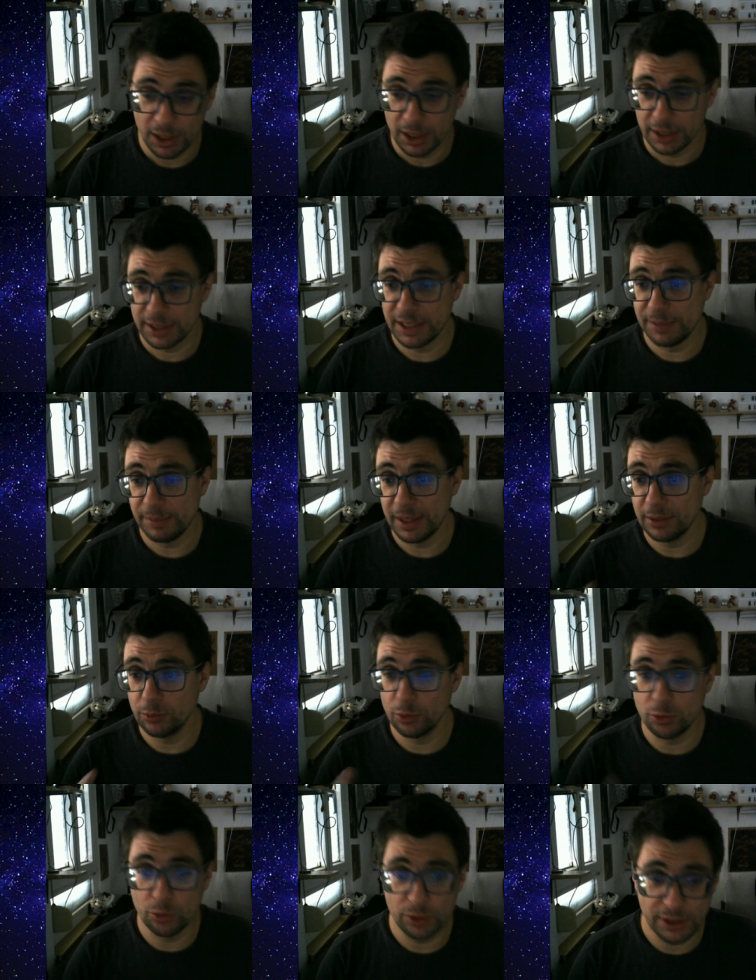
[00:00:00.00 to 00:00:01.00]
qui mettent de
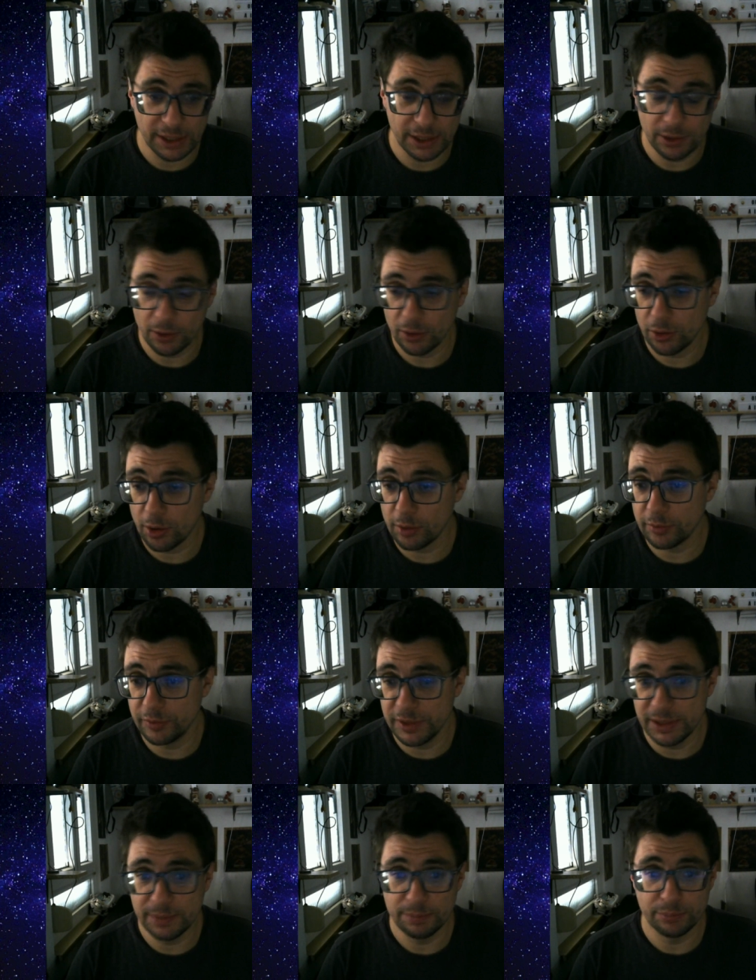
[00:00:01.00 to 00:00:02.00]
côté leur,
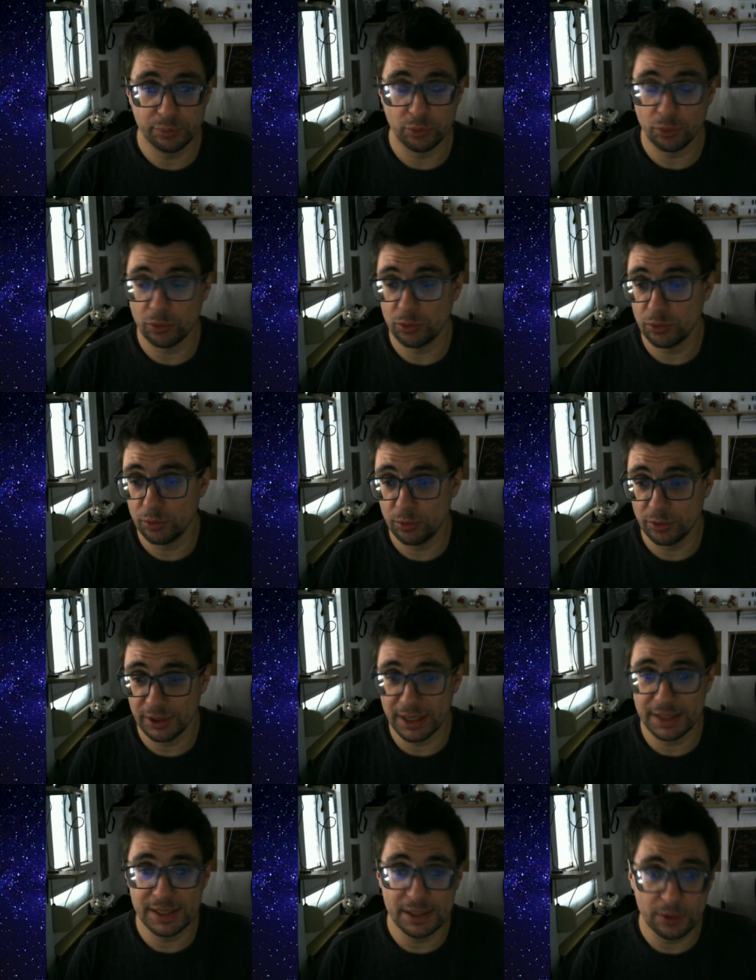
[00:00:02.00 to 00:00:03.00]
vie pour euh,
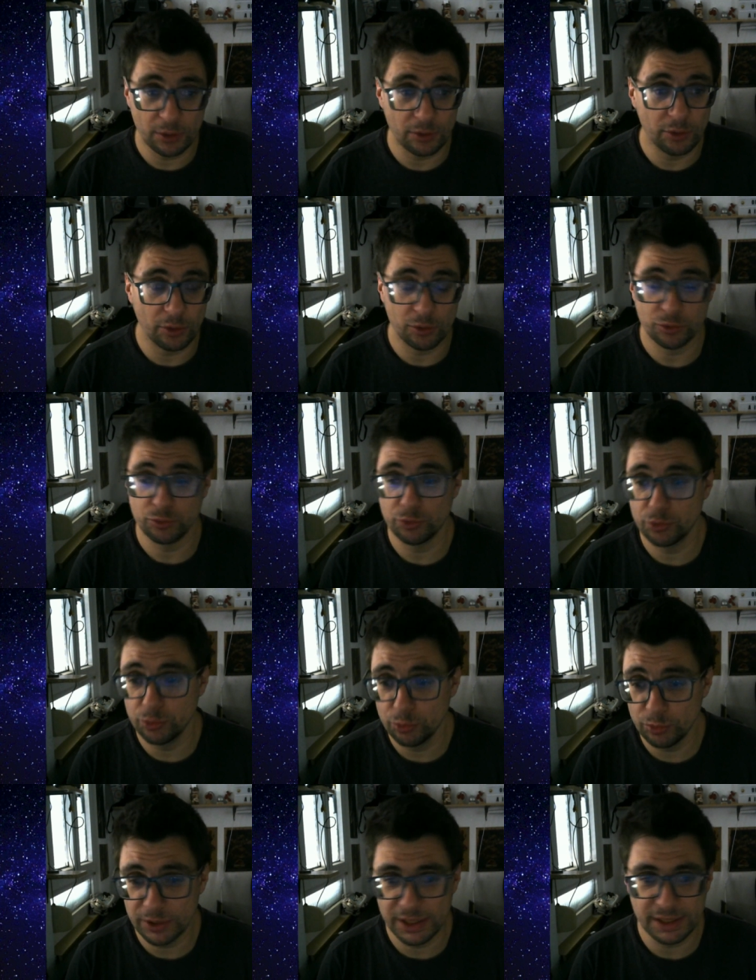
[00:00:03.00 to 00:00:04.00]
gagner leur, leur
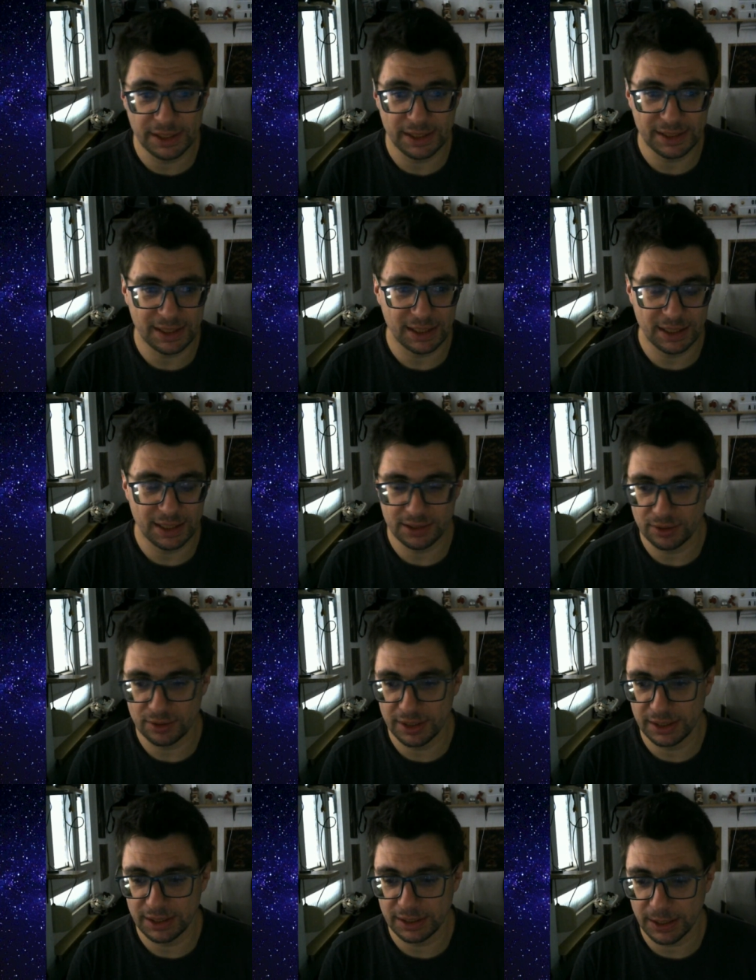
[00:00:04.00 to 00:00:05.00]
sous qui s'esquintent la santé,
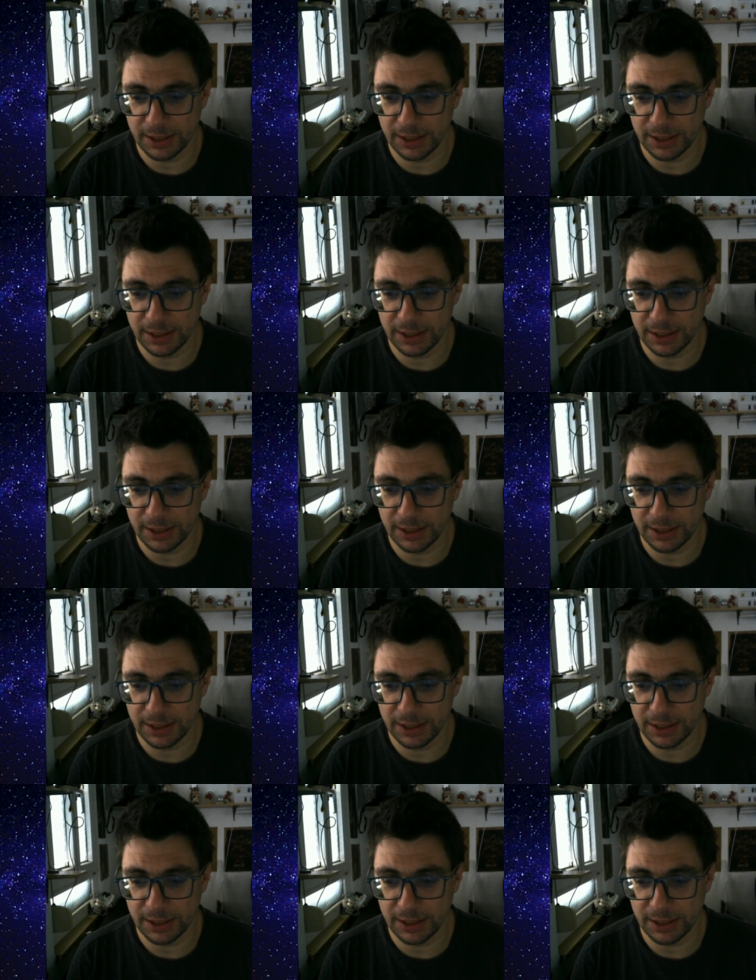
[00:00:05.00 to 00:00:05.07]
etc.,